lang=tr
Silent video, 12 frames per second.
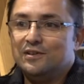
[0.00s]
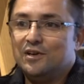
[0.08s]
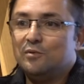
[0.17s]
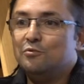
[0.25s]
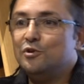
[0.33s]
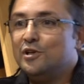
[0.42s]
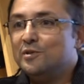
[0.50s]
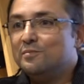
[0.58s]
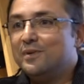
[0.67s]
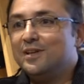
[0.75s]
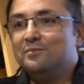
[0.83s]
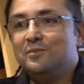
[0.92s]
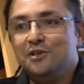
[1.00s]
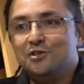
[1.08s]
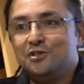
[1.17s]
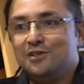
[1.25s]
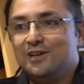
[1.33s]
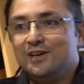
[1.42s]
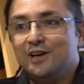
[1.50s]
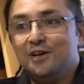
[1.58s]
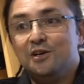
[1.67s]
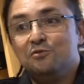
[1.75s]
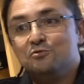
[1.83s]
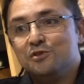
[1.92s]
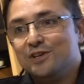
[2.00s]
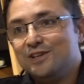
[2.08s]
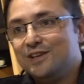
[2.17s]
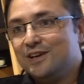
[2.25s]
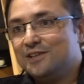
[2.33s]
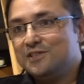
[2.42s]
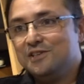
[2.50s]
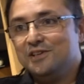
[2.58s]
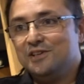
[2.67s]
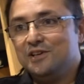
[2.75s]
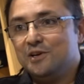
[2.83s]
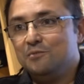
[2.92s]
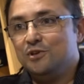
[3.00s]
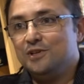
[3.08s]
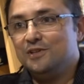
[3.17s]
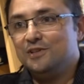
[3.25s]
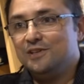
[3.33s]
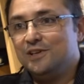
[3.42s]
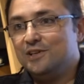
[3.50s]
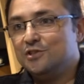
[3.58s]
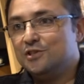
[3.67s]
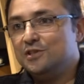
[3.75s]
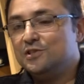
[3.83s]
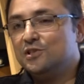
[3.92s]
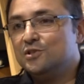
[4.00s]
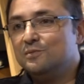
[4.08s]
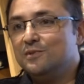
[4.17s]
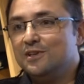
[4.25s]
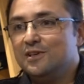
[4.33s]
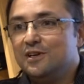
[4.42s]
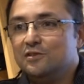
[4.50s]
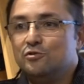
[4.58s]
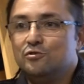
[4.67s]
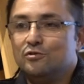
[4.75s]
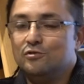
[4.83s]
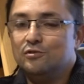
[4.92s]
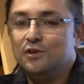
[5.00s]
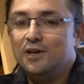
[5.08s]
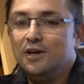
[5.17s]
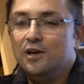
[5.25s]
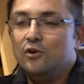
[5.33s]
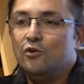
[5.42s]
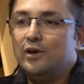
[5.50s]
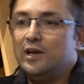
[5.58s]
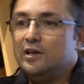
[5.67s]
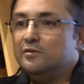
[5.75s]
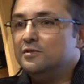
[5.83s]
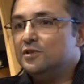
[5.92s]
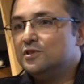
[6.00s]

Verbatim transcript: kabul edip etme işine, hangi düzeyde asgari kabul ettiğine ilişkin seçimleri editörün o yayın evinin